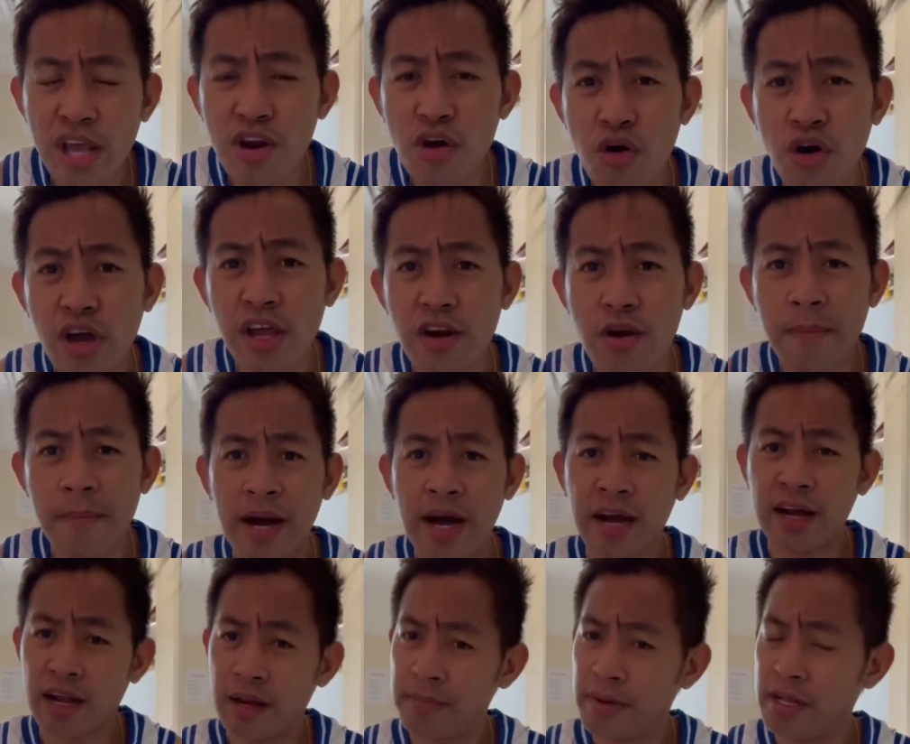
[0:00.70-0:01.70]
So hello
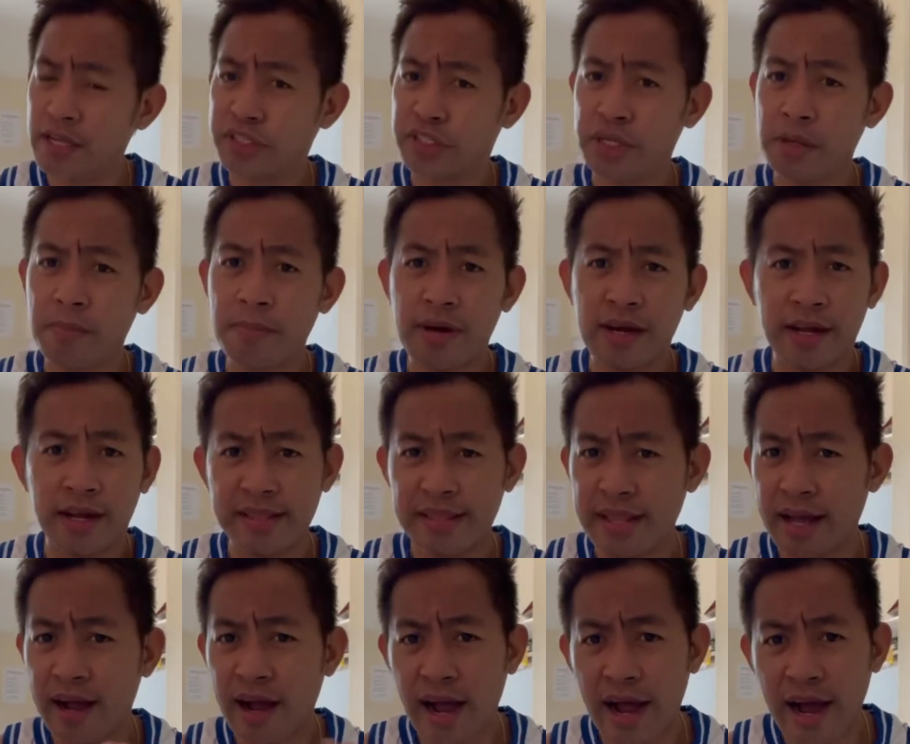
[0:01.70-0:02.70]
mga kamasi,
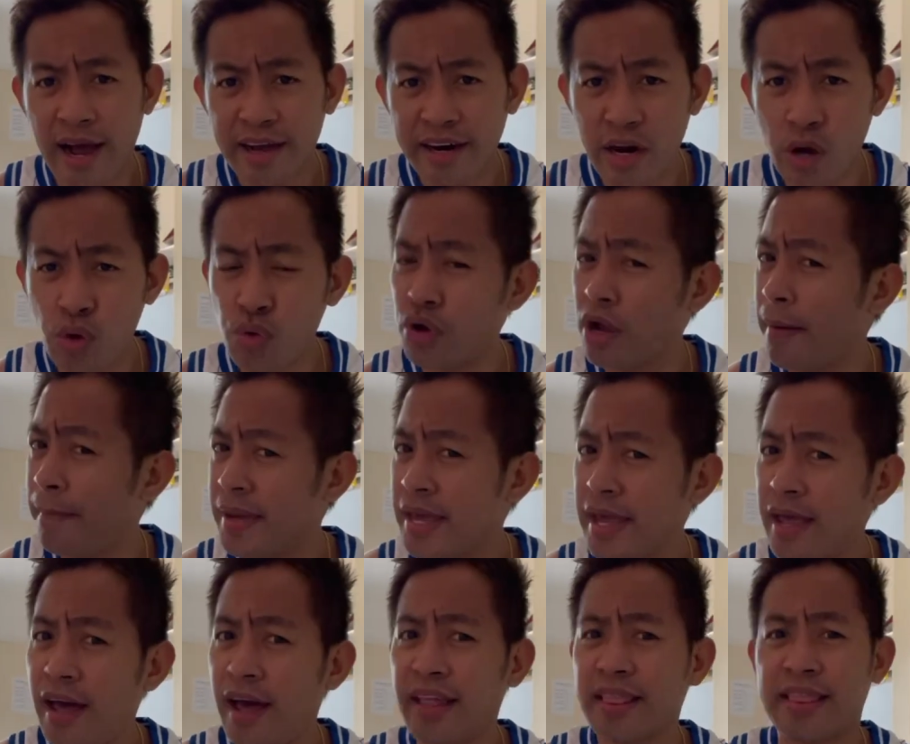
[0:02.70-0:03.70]
magandang araw,
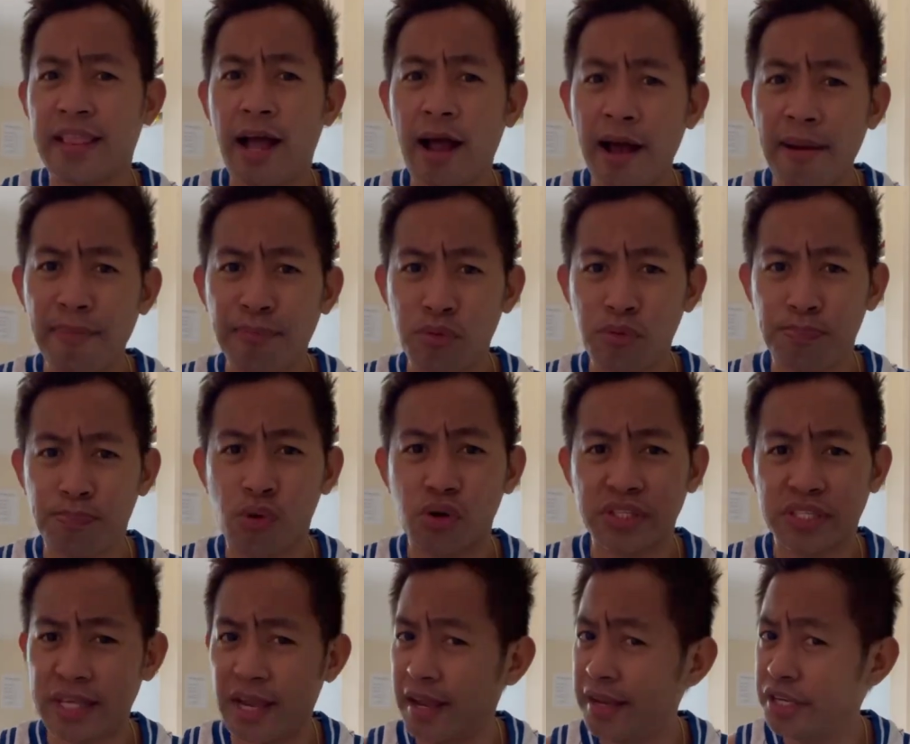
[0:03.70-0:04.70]
gabi at hapon po
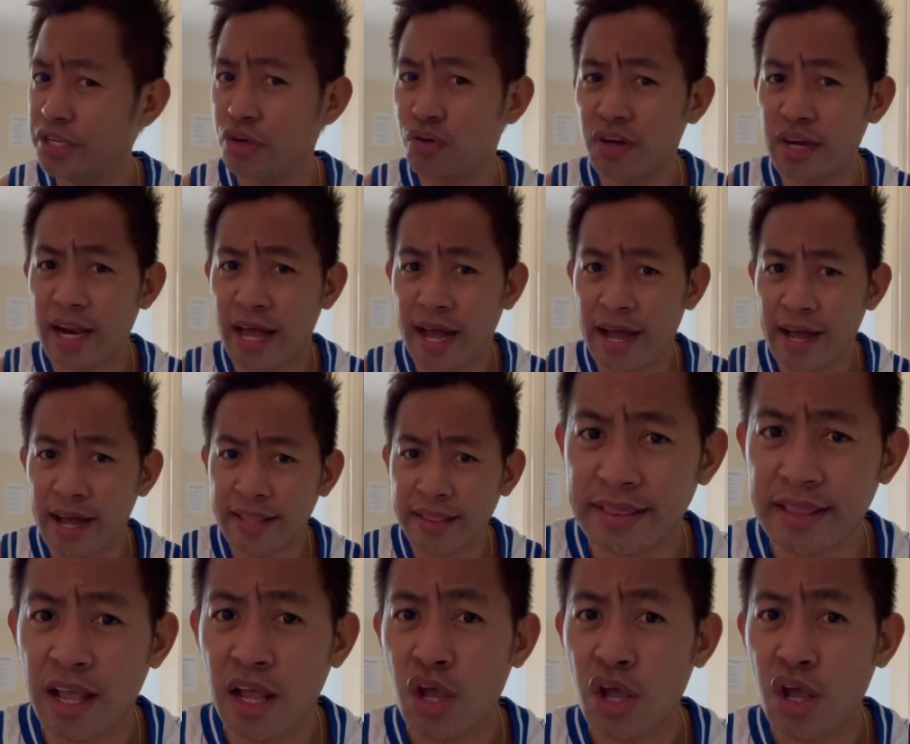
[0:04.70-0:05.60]
sa inyong lahat.